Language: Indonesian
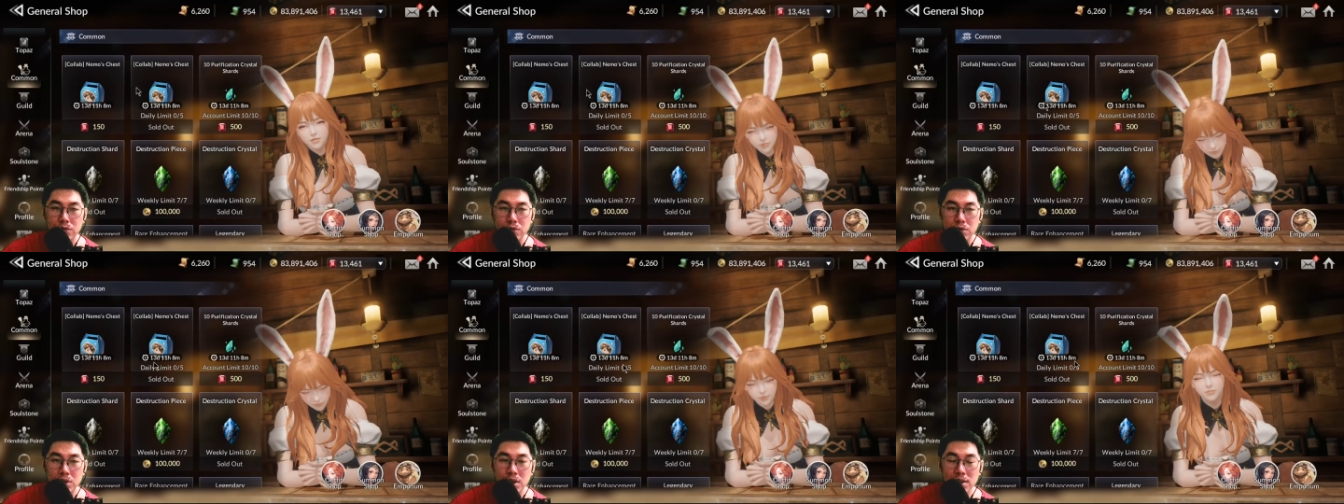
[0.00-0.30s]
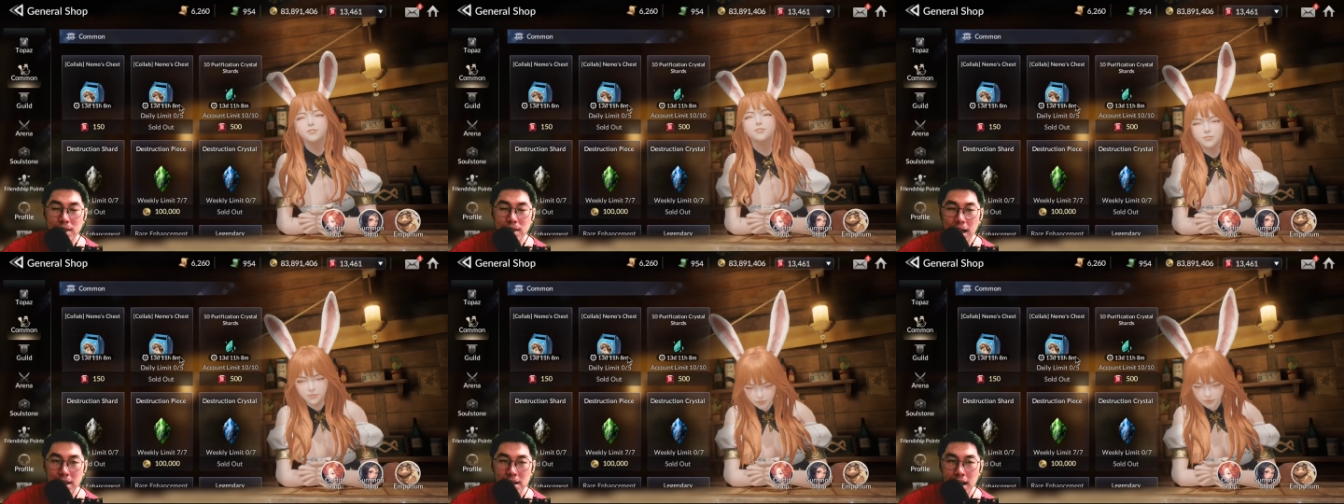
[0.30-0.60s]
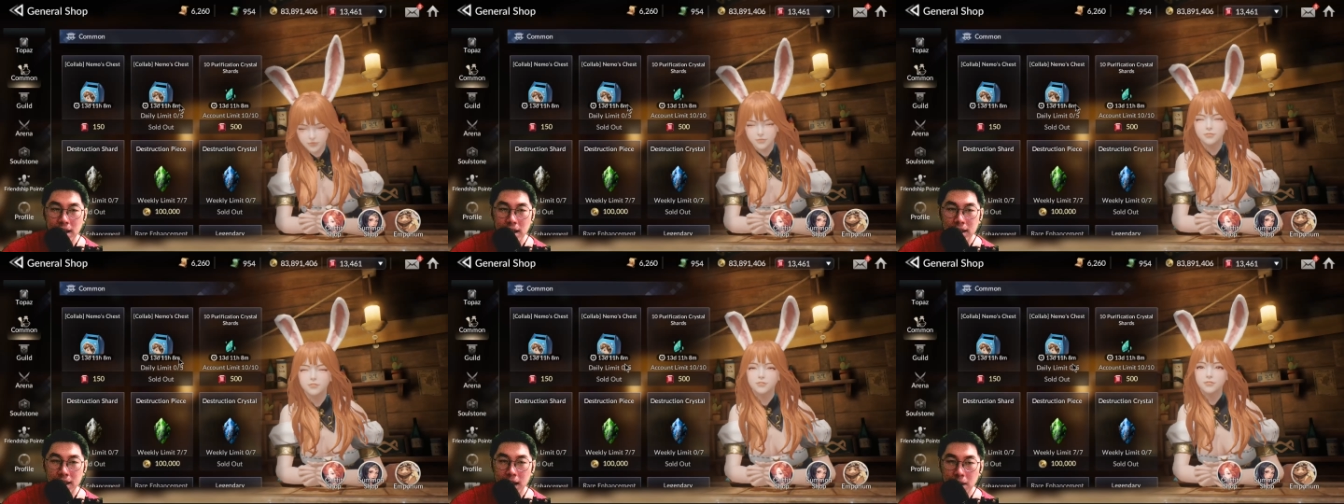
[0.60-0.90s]

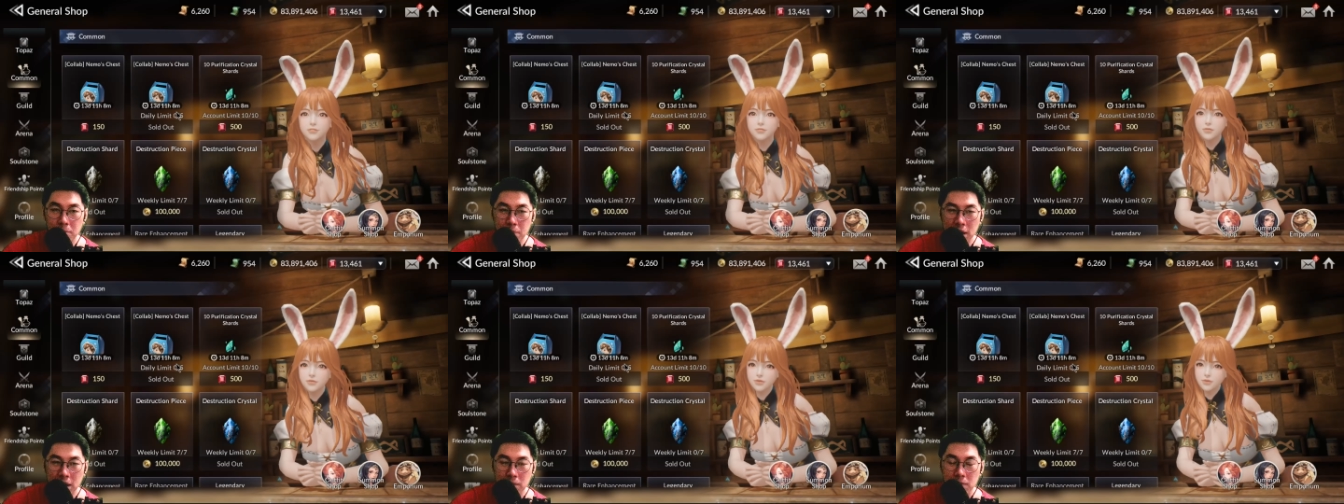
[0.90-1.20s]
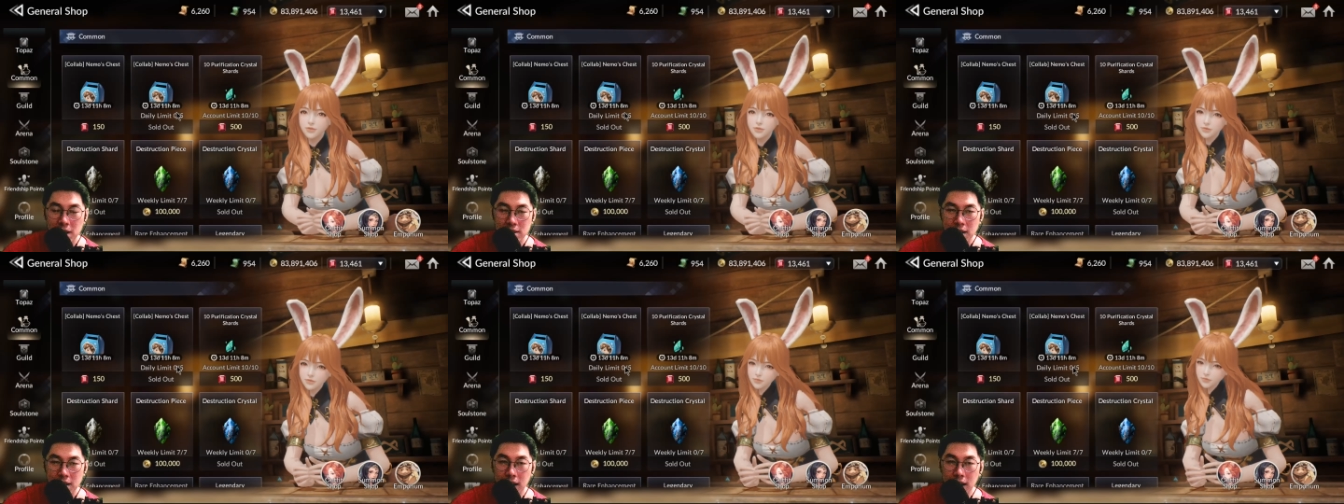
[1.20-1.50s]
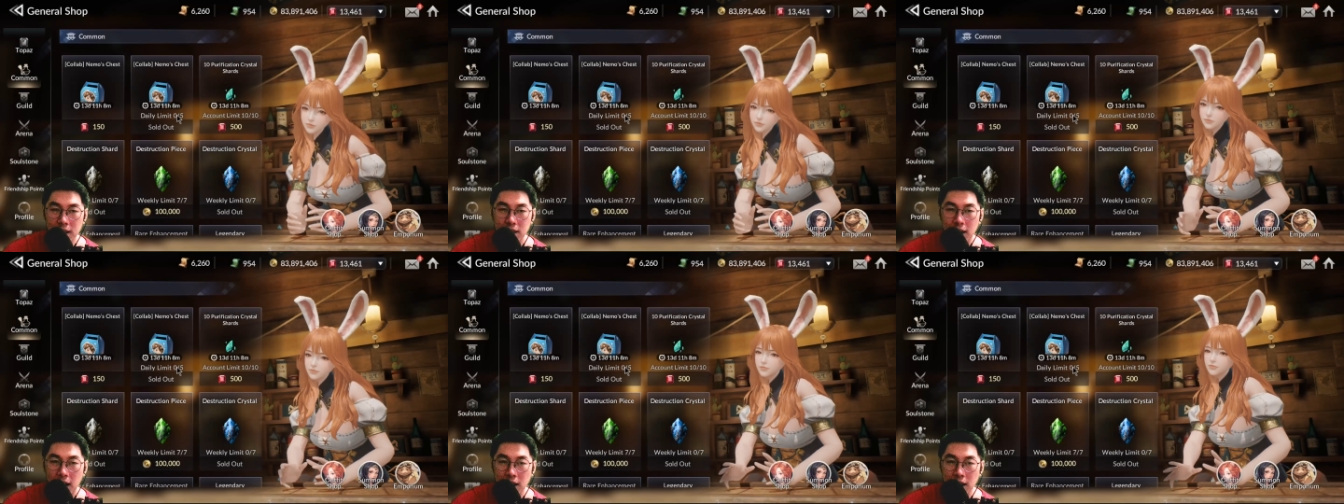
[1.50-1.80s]
sisanya ini kan 14
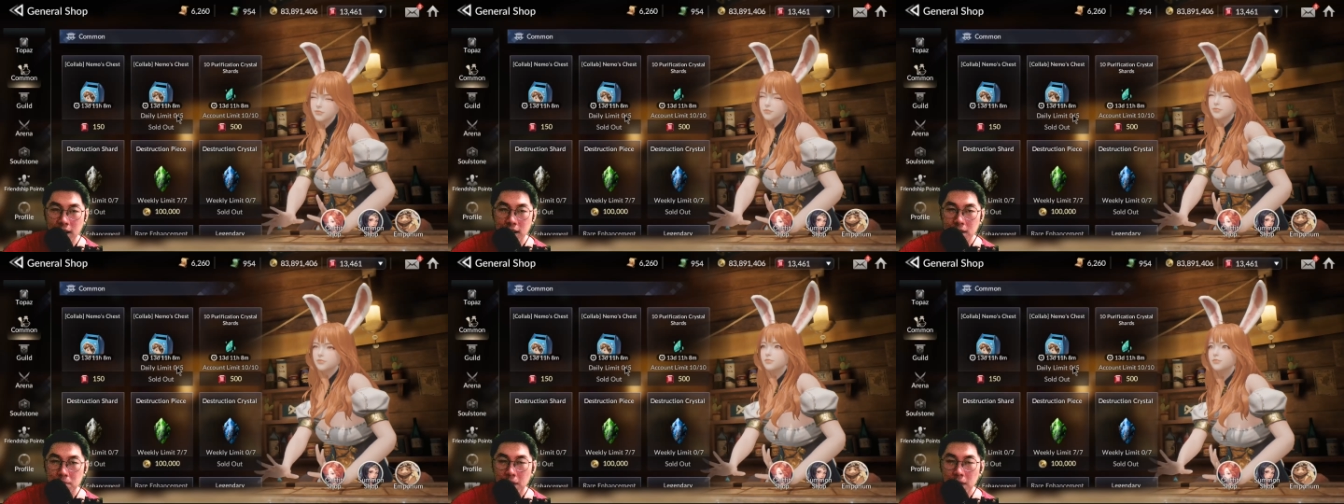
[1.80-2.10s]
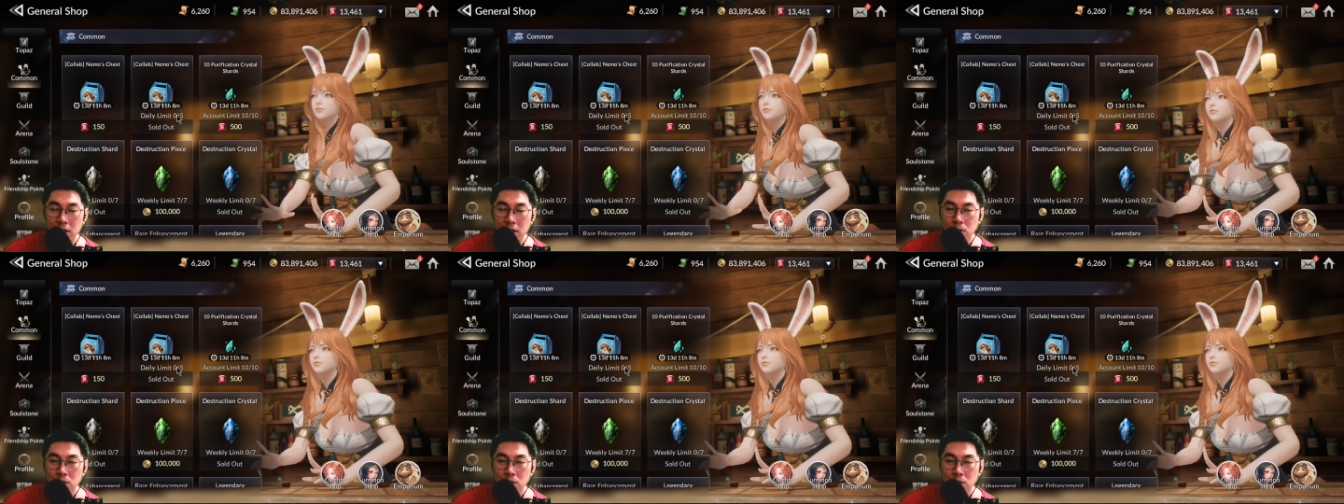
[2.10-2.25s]
hari kali lima